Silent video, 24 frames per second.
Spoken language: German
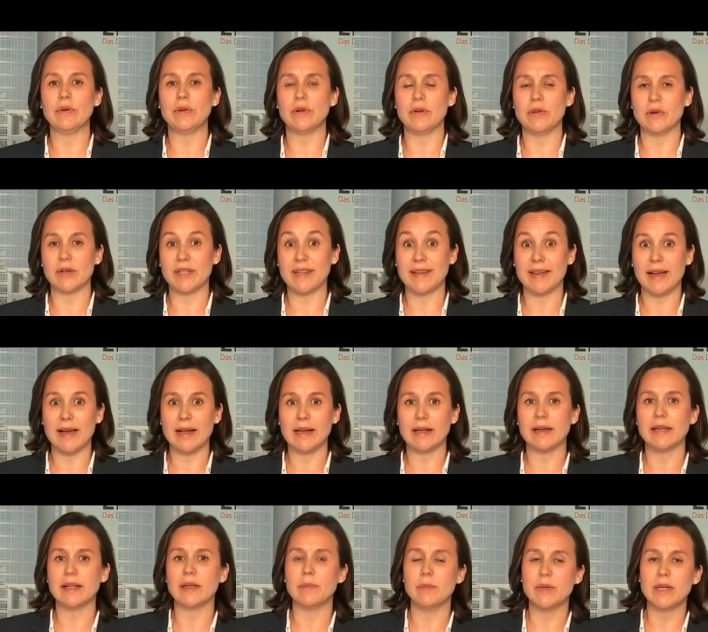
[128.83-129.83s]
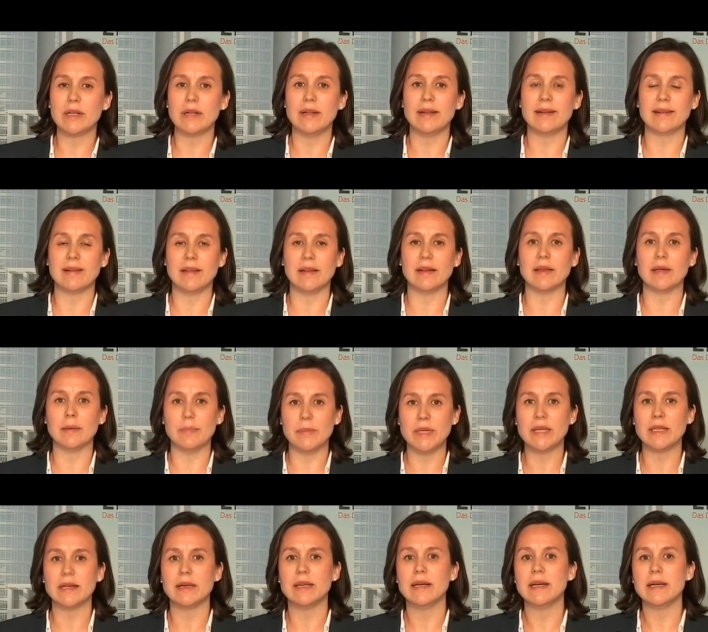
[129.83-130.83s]
doch noch zahlreiche Mitgliedsländer
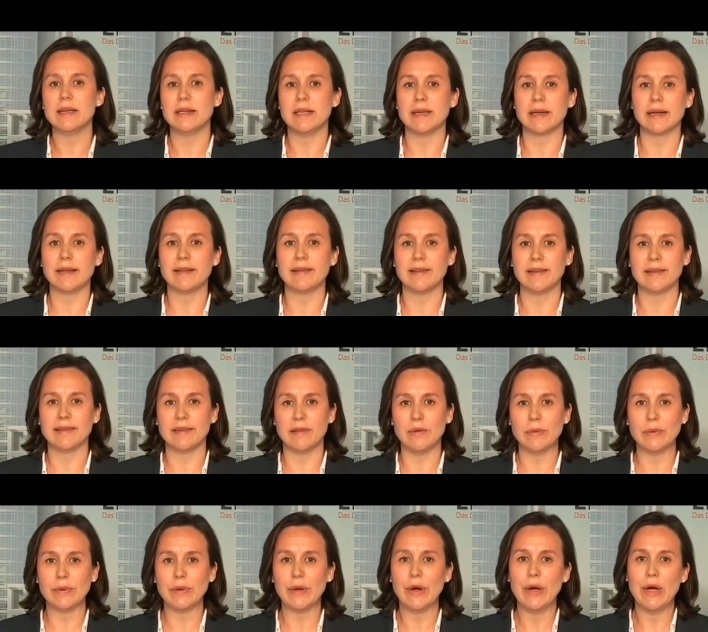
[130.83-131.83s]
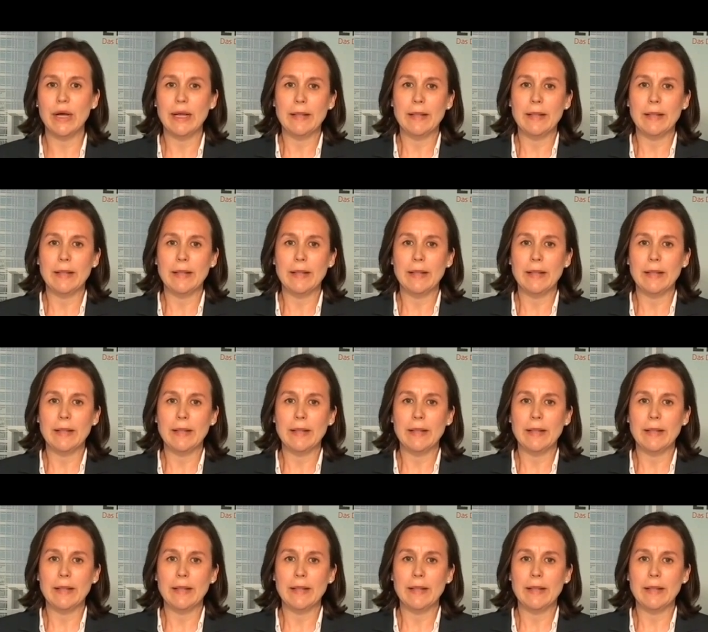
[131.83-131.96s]
mit der Rezession.